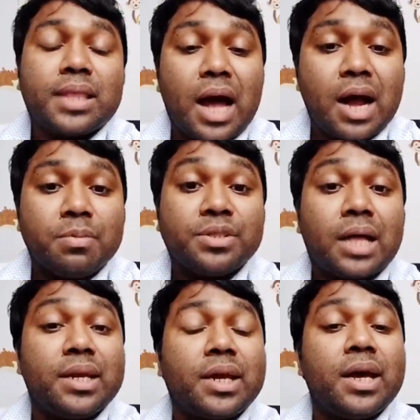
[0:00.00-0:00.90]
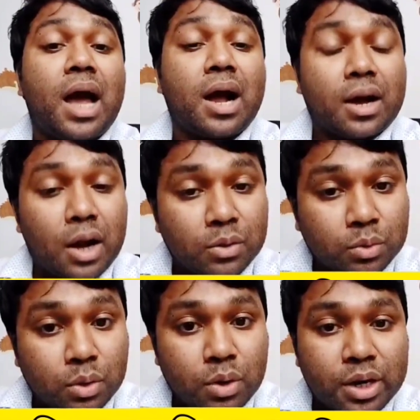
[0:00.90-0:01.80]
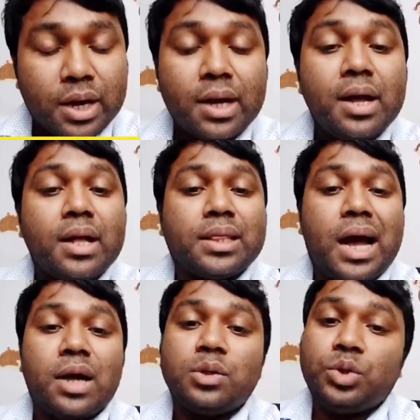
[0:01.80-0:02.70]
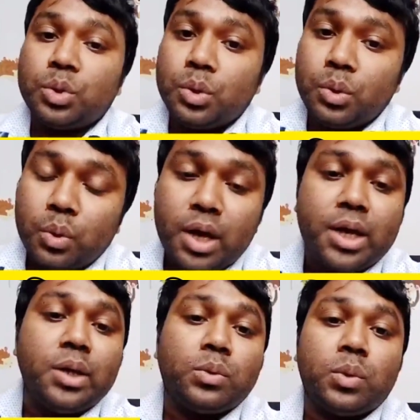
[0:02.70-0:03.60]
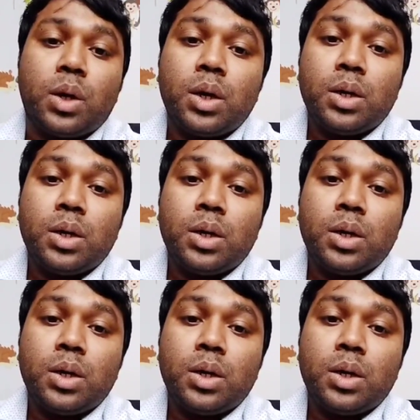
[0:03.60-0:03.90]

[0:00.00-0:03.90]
তার তাদেরকে আক্রান্ত করে তার জন্যই কিন্তু